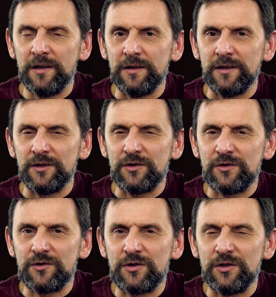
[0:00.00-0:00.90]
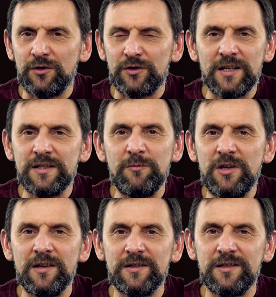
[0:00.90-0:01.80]
E, czy to czasem
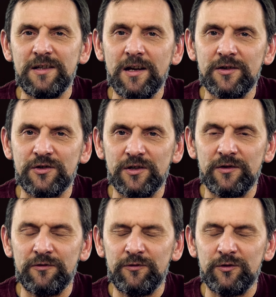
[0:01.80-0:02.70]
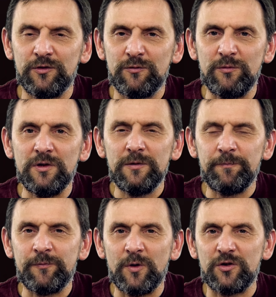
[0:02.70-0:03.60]
nie jest tak, że my
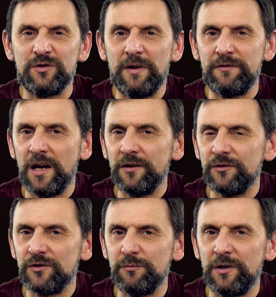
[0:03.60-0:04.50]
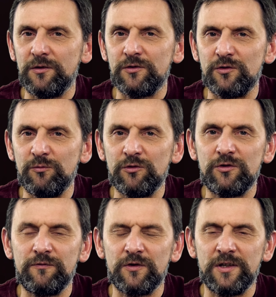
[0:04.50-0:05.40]
rozmawiając, mając
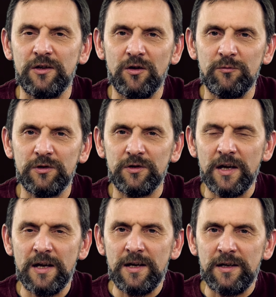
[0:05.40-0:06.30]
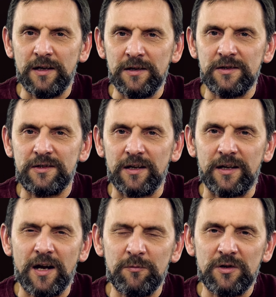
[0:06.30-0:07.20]
mnóstwo znajomych na
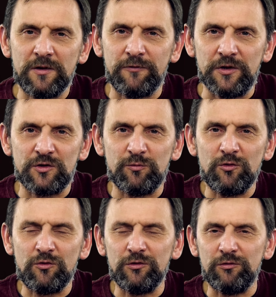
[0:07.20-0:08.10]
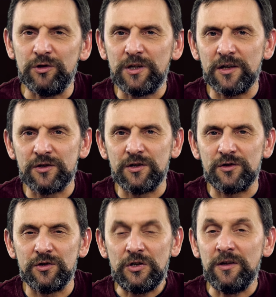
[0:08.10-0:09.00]
Instagramie, Facebooku, Twitterze
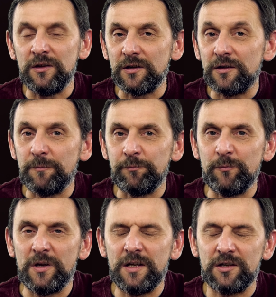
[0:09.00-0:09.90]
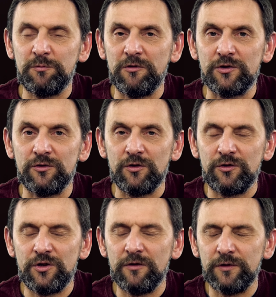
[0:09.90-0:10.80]
czy innych mediach
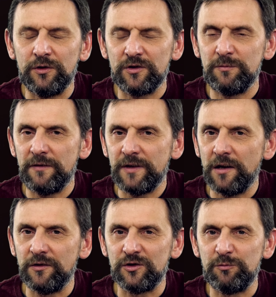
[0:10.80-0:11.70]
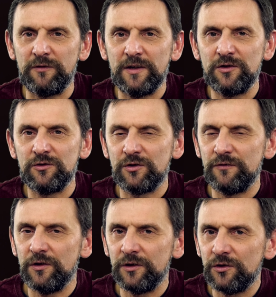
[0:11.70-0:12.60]
społecznościowych, rozmawiając, prowadząc
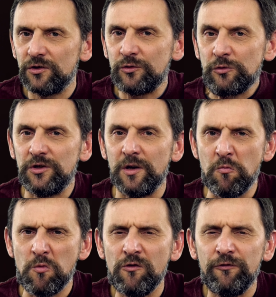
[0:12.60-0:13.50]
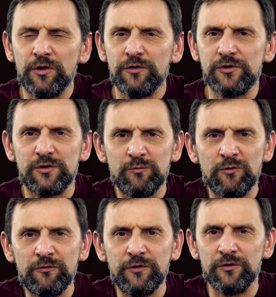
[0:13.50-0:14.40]
ożywione dyskusje, mówiąc,
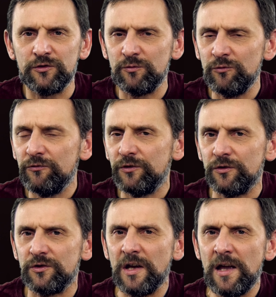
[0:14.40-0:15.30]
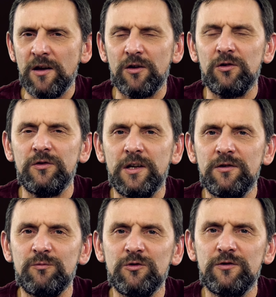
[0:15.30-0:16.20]
mówiąc, mówiąc,
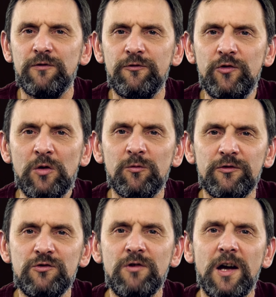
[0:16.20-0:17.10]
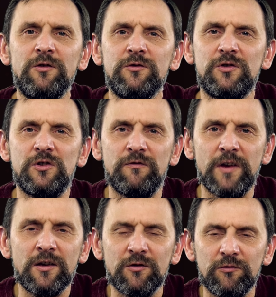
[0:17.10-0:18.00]
oglądając mnóstwo filmów, słuchając
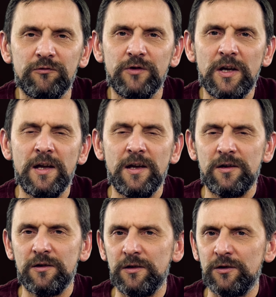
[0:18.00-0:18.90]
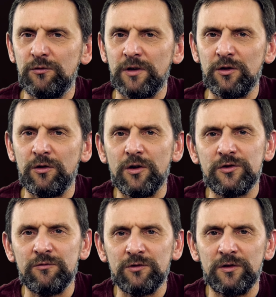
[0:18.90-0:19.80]
dźwięków, y, które
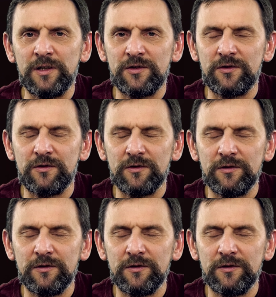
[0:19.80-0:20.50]
dochodzą do nas,